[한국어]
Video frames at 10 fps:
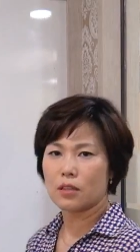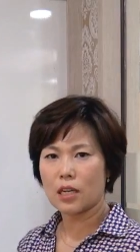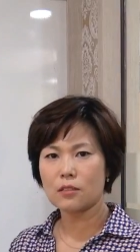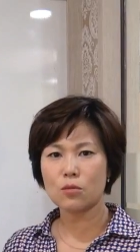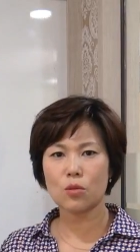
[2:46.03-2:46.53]

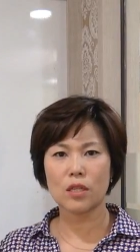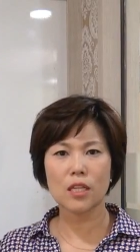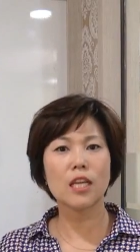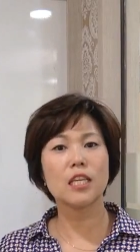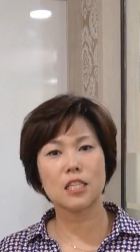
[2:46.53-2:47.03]
가슴속에
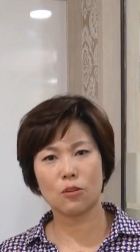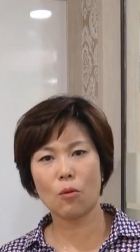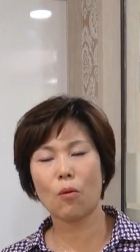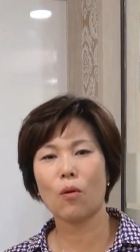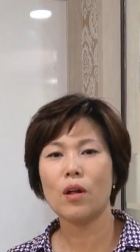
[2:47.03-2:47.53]

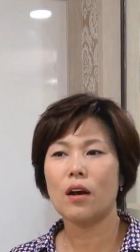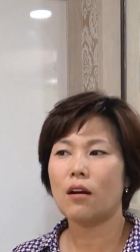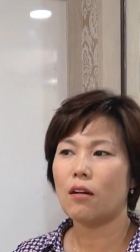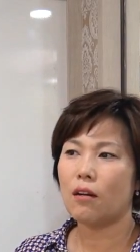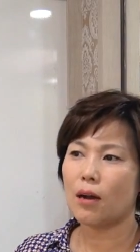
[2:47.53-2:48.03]
새기시고
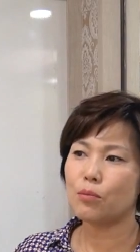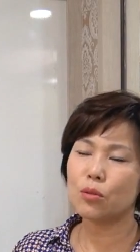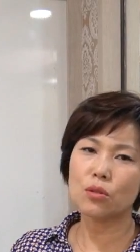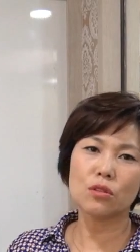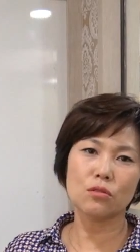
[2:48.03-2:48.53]
어,
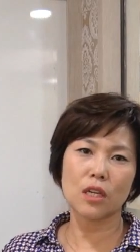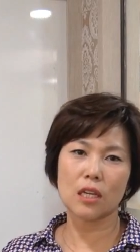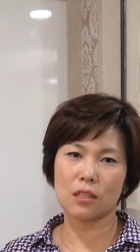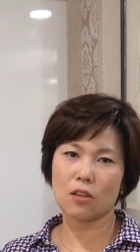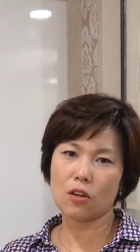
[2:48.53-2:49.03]
앞으로는
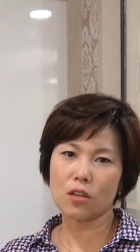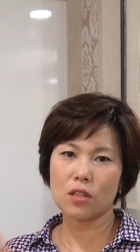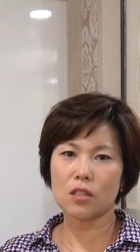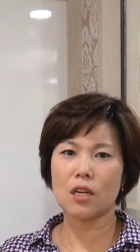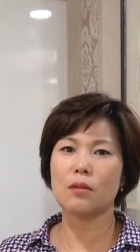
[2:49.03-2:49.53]
우리가
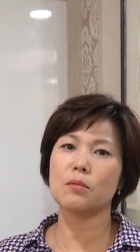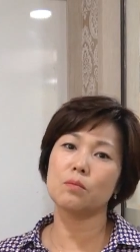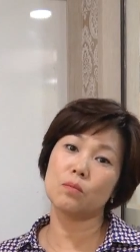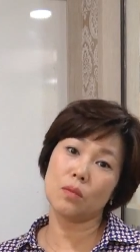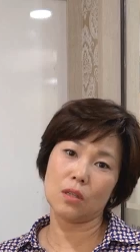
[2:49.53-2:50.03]
경영인을
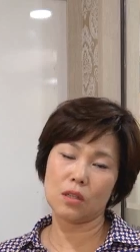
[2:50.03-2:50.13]
함,